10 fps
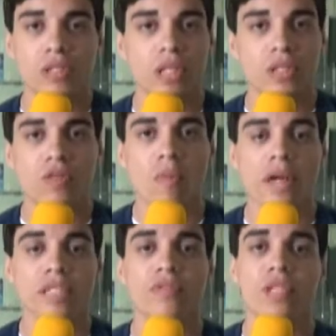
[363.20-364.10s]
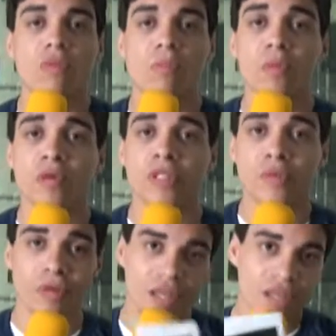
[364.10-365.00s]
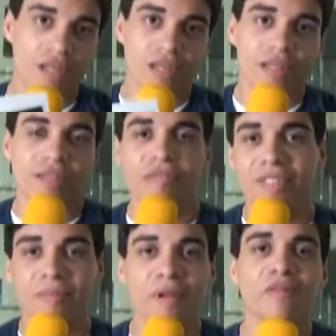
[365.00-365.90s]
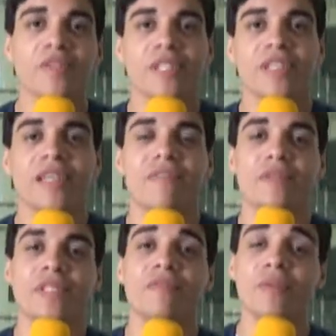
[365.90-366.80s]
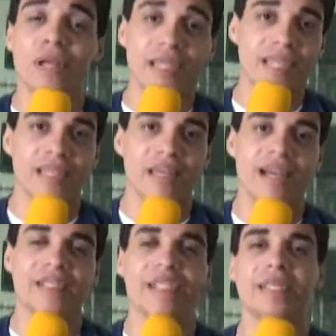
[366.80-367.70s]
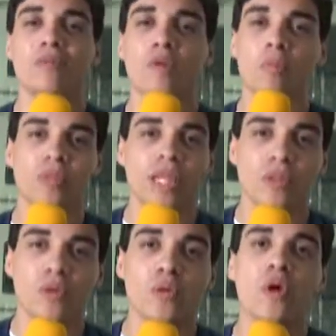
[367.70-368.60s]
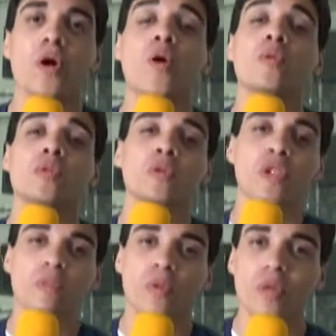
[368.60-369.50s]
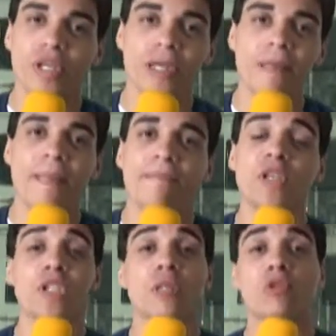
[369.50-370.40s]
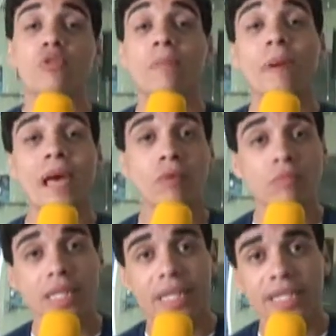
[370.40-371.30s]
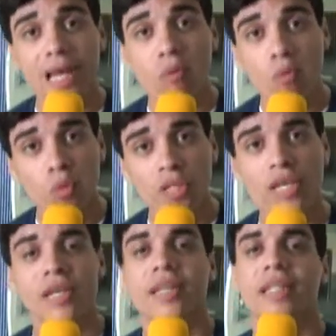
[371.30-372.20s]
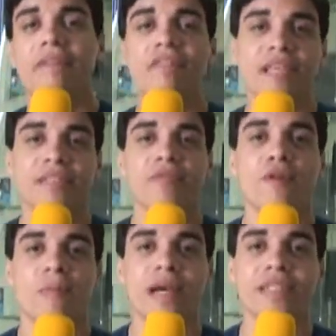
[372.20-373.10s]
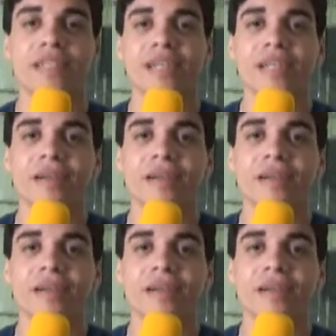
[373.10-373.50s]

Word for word: Dicas de Informática fizeram uma promoção feita para você. Você vindo aqui adquirindo um computador ou um notebook, deixando sua pergunta aqui na urna na FS Informática,